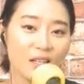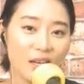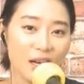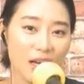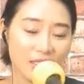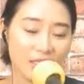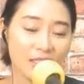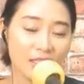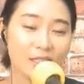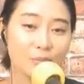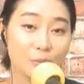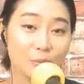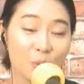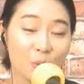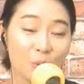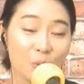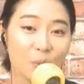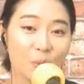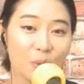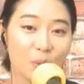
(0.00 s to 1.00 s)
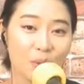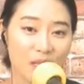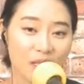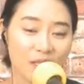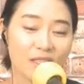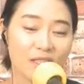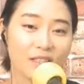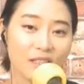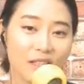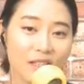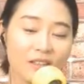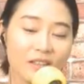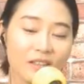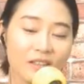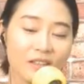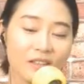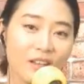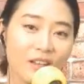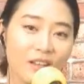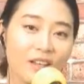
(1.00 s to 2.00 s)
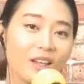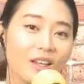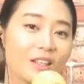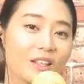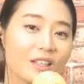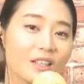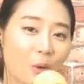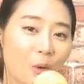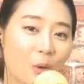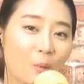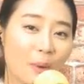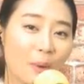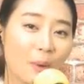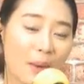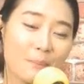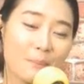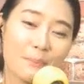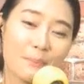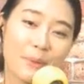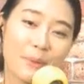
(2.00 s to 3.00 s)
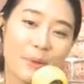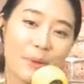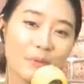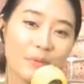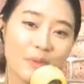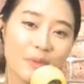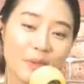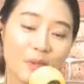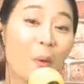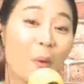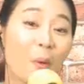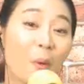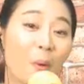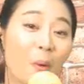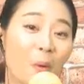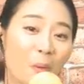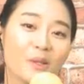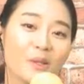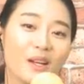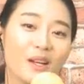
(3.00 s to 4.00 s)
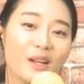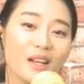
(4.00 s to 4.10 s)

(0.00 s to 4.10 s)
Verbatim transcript: 하시는 분들도 계실 텐데, 그런 반면 더